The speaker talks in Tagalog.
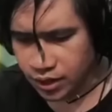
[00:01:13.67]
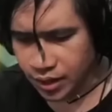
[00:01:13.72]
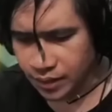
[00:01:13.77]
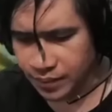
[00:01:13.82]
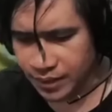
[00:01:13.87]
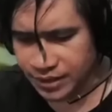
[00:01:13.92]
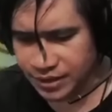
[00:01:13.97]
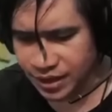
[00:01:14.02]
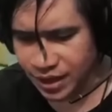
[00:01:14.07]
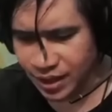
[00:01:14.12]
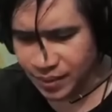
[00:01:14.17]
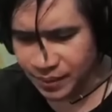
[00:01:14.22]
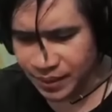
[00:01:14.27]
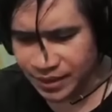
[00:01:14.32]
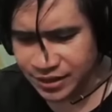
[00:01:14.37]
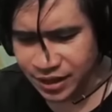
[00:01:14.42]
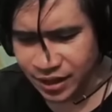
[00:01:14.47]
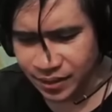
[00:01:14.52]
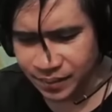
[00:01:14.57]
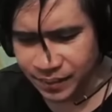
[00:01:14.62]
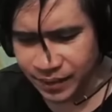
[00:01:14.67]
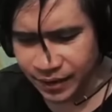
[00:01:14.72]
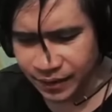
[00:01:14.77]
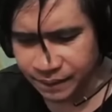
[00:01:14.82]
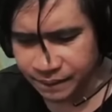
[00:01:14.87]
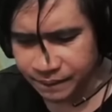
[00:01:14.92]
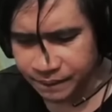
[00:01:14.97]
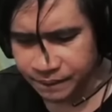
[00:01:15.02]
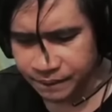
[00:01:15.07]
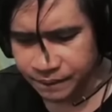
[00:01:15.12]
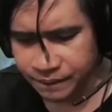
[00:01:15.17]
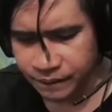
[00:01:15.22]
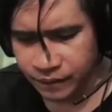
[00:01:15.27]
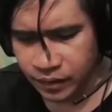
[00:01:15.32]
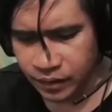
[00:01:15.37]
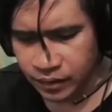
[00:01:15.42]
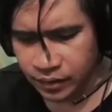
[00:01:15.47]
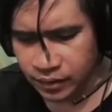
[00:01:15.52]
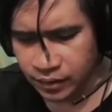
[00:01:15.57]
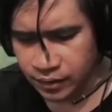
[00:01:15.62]
Sige lang pre, sige lang pre, sige lang pre.
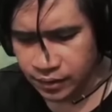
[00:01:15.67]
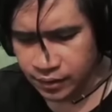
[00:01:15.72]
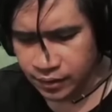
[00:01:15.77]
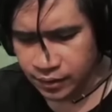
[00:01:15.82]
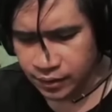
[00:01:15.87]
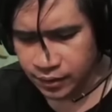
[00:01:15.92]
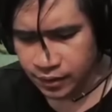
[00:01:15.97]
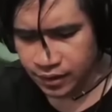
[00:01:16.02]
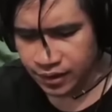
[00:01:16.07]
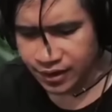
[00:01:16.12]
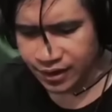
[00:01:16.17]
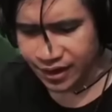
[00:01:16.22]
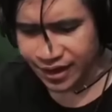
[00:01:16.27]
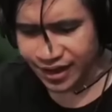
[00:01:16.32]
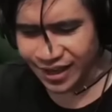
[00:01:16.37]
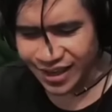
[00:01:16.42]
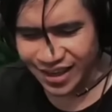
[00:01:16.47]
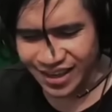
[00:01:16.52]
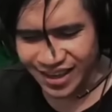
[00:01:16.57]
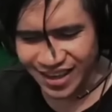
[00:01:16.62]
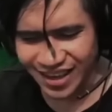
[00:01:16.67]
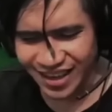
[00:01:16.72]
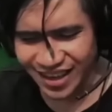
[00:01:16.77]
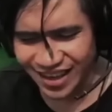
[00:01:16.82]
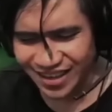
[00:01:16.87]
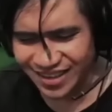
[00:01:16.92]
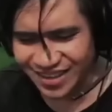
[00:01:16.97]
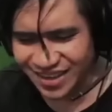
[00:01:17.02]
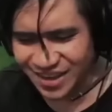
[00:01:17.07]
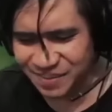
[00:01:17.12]
Eh,